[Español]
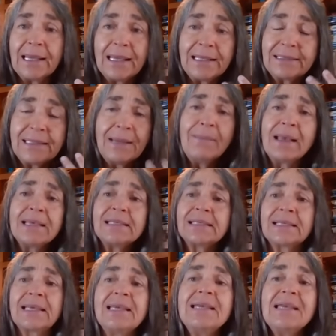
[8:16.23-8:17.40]
el tema es
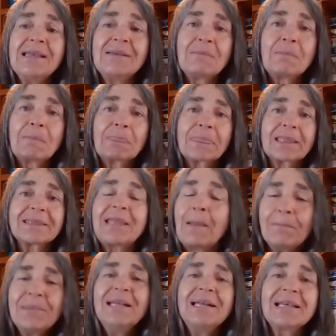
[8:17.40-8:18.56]
que
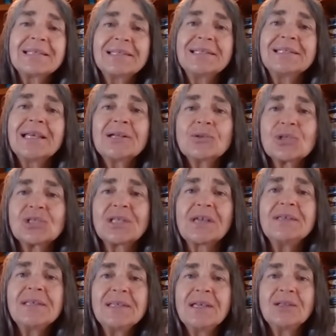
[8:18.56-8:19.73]
también la ciencia nos está
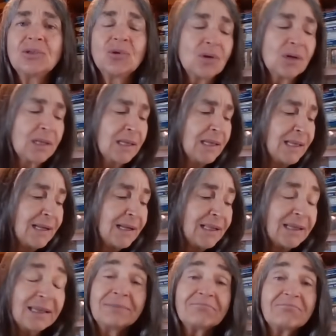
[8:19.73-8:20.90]
diciendo
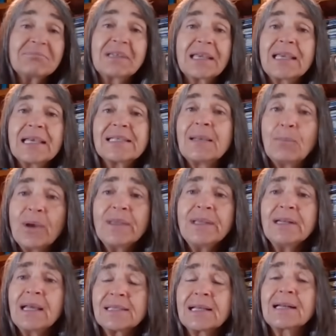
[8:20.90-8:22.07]
que se
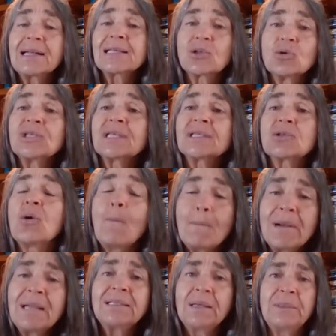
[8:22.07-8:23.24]
pueden hacer las cosas
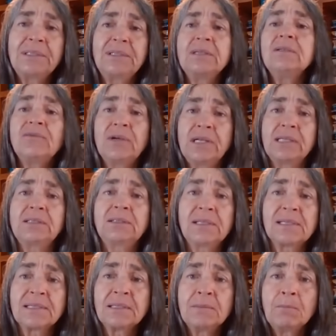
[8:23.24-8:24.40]
completamente
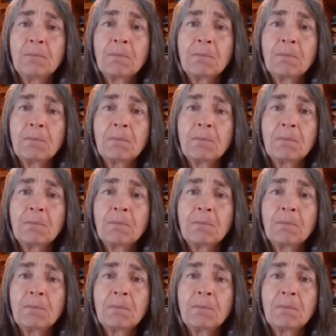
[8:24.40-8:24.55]
diferentes